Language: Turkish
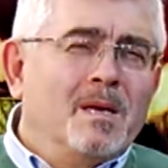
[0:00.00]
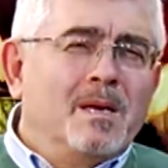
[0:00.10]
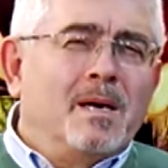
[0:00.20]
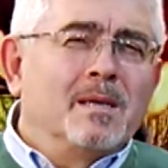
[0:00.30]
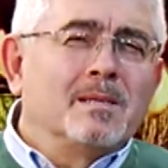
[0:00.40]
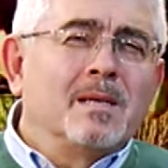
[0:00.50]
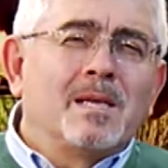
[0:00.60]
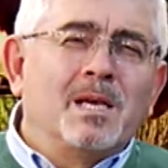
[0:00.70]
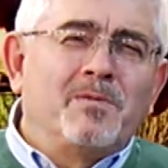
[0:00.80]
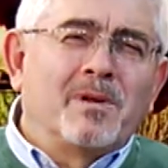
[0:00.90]
aslında
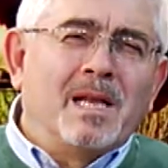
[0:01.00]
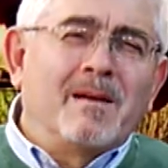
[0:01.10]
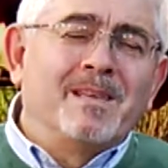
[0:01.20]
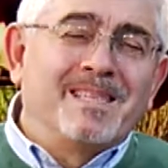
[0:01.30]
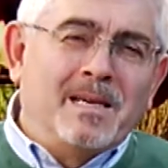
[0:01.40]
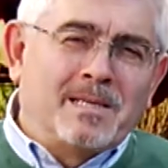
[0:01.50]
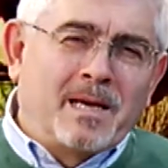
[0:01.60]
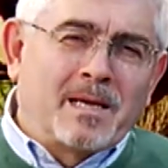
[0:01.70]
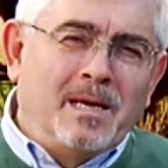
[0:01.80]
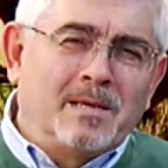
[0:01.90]
teşvikler ve
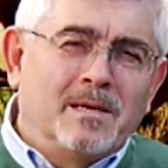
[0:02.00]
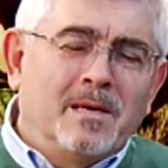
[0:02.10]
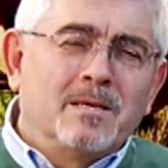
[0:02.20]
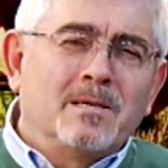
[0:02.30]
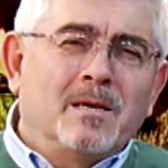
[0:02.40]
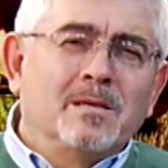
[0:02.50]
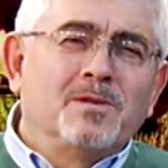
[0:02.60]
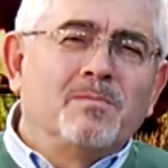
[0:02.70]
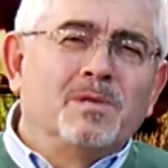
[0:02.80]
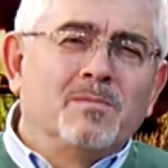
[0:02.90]
destekler
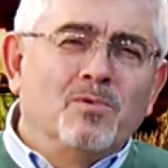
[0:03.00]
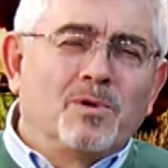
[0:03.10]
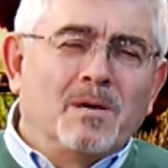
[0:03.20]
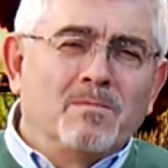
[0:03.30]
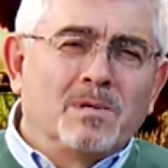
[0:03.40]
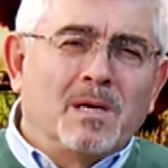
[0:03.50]
sadece bizim ülkemize